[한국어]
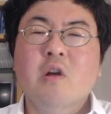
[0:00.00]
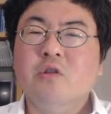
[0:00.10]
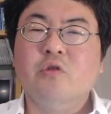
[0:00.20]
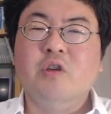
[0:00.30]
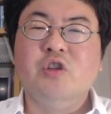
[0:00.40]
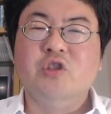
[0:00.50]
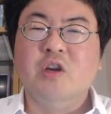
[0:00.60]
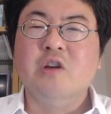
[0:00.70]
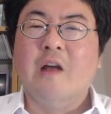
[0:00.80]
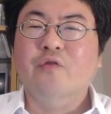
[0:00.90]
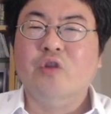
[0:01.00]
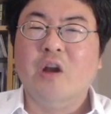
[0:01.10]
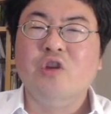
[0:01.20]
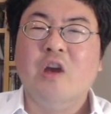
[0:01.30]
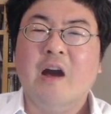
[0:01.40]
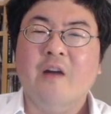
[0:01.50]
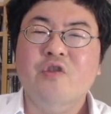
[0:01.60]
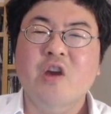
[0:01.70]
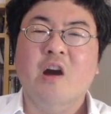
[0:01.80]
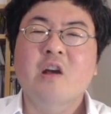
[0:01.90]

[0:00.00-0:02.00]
그렇게 시장은 간단한 게 아니야.